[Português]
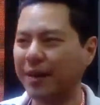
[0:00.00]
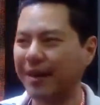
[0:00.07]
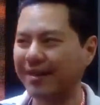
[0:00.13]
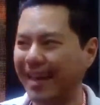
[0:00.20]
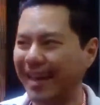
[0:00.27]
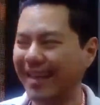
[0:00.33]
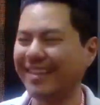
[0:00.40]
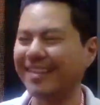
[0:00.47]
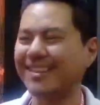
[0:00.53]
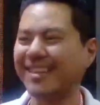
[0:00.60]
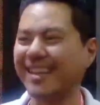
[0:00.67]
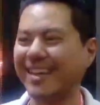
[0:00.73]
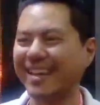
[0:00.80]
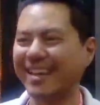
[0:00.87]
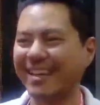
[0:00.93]
terra
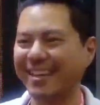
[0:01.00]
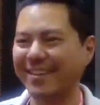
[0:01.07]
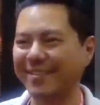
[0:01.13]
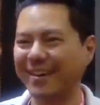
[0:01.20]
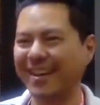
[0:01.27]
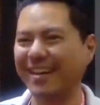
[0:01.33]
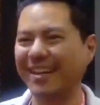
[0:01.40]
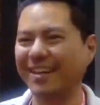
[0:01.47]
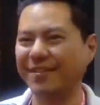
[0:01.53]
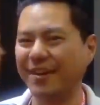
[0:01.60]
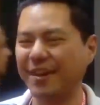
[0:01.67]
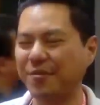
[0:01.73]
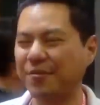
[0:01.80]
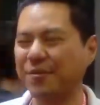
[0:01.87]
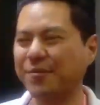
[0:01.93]
inteira vai levar
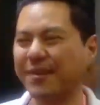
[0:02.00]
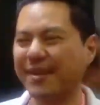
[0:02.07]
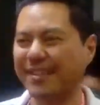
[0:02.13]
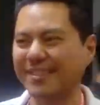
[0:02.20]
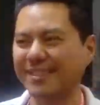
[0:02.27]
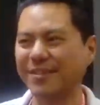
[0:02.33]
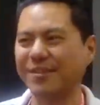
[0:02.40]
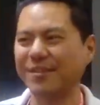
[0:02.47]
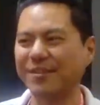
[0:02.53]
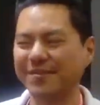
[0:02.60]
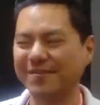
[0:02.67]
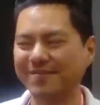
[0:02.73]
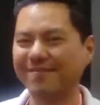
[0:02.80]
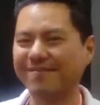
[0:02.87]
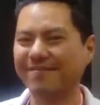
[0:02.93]
alguns meses, viu?
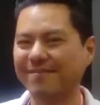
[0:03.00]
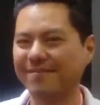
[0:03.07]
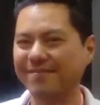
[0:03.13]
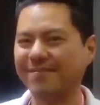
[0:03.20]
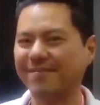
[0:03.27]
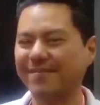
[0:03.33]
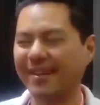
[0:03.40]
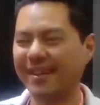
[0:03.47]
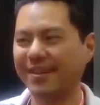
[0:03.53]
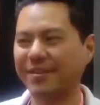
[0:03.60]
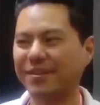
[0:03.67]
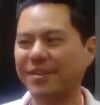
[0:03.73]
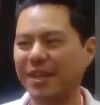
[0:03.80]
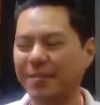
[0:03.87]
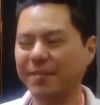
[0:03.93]
Vai levar
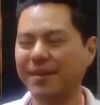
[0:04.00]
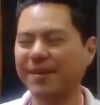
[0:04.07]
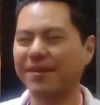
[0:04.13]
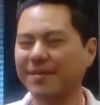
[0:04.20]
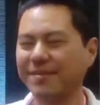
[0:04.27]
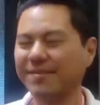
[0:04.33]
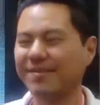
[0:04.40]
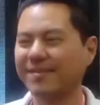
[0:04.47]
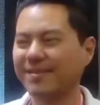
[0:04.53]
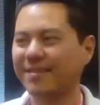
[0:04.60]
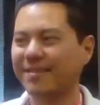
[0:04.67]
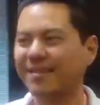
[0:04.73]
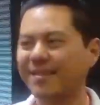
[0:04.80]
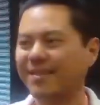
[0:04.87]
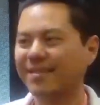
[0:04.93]
um tempinho.
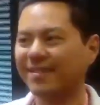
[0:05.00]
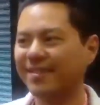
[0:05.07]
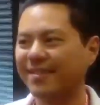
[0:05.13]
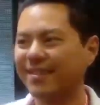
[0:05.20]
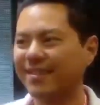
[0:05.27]
E tem mais